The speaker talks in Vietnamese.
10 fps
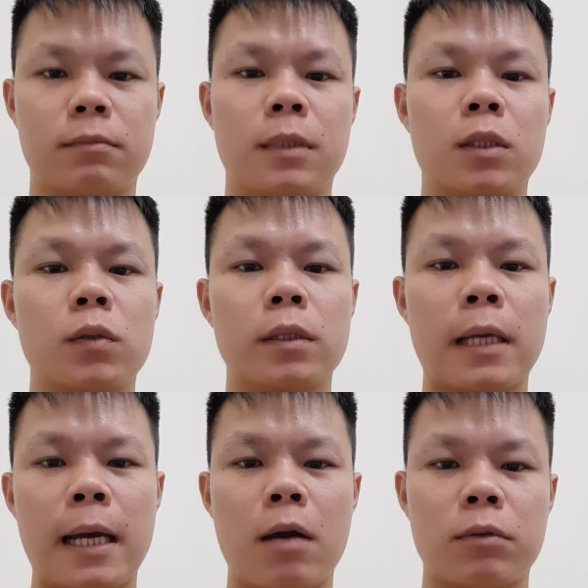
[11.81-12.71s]
mà tôi
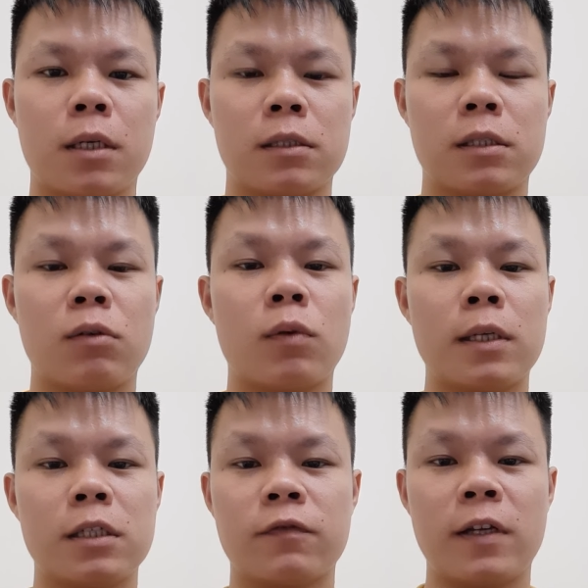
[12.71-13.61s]
đã học được trong
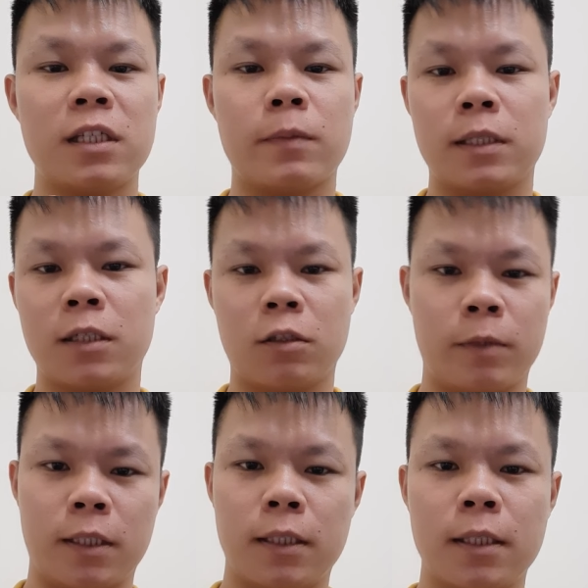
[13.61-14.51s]
quá trình phát triển bản thân của mình